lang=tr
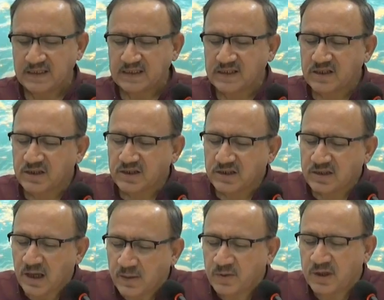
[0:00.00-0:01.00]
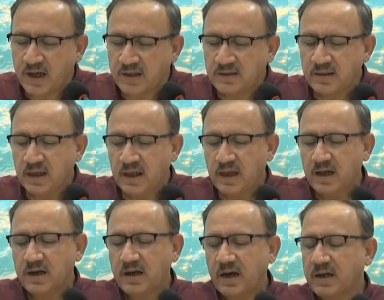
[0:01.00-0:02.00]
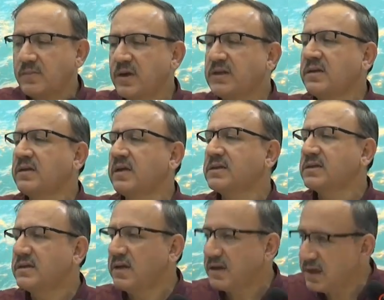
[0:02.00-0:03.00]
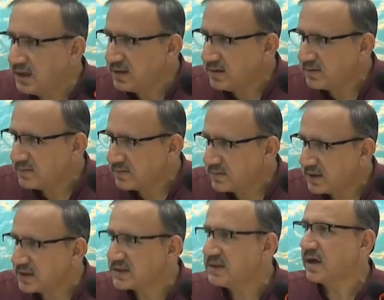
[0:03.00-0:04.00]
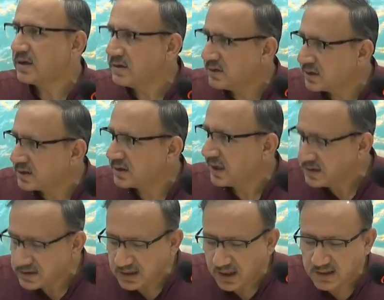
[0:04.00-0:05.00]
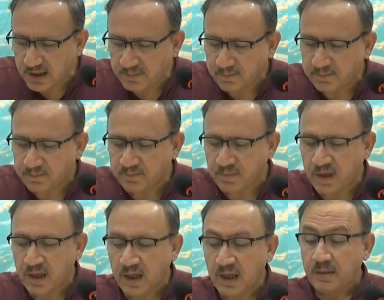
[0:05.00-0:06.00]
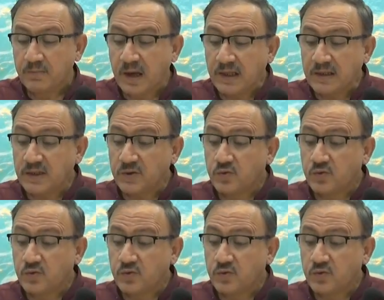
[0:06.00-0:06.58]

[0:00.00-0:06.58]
Sırrına binaen karabeti nesliye değil, nesli yakınlıktan ziyade belki